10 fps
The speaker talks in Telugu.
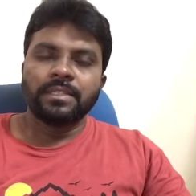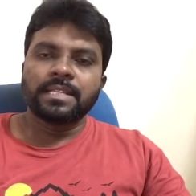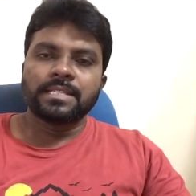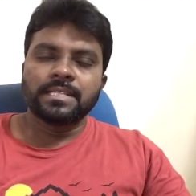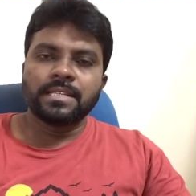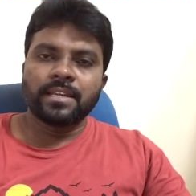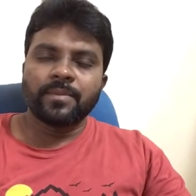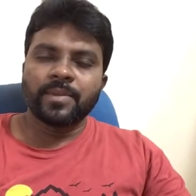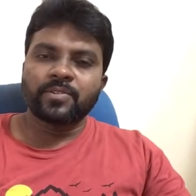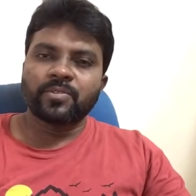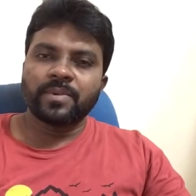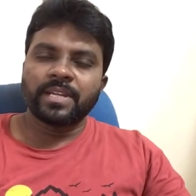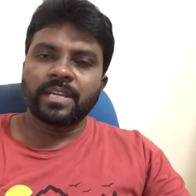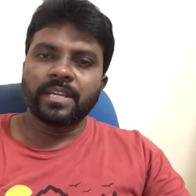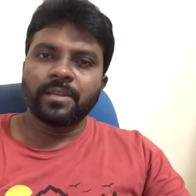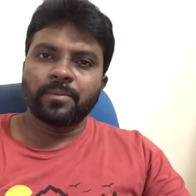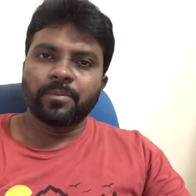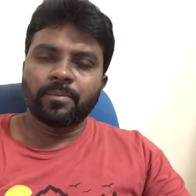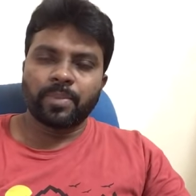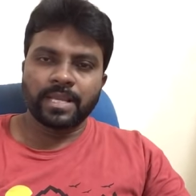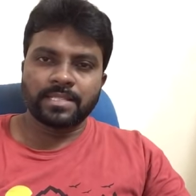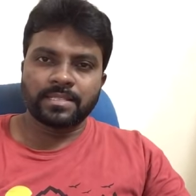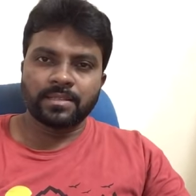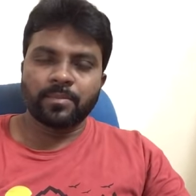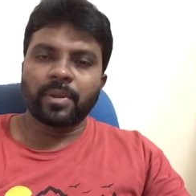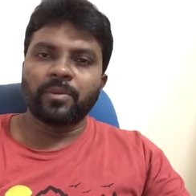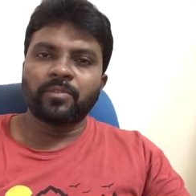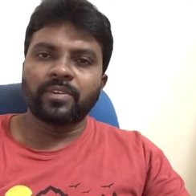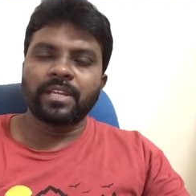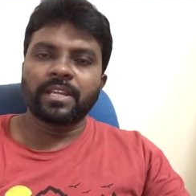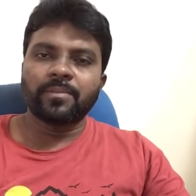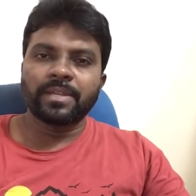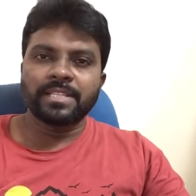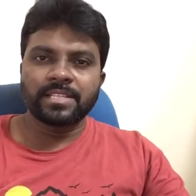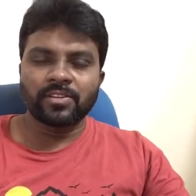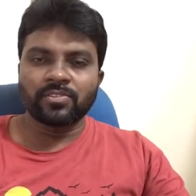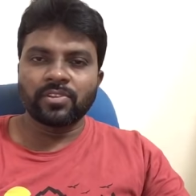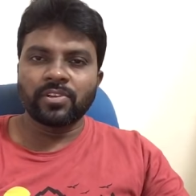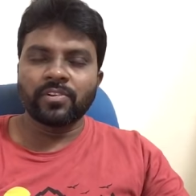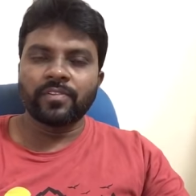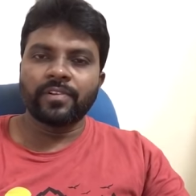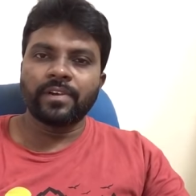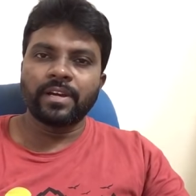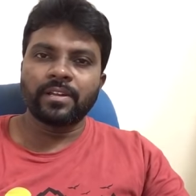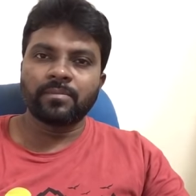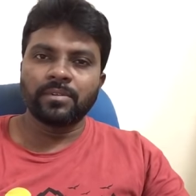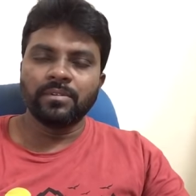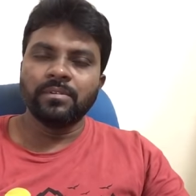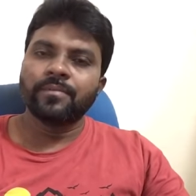ఎస్సిసి రమేష్ కుమార్కి ప్లస్ ప్రభుత్వానికి మధ్య జరుగుతున్నటువంటి వ్యవహారంలో